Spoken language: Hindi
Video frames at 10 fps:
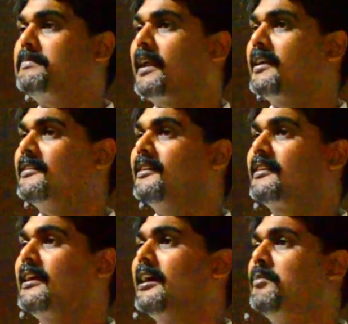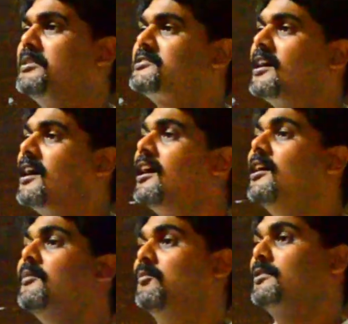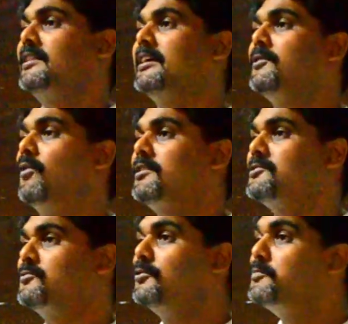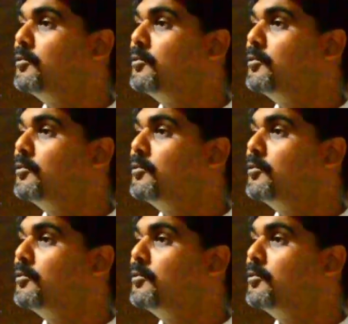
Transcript: पढ़ाई कर रहे हैं हमेशा बोलते हैं कि व्हाट इज गुड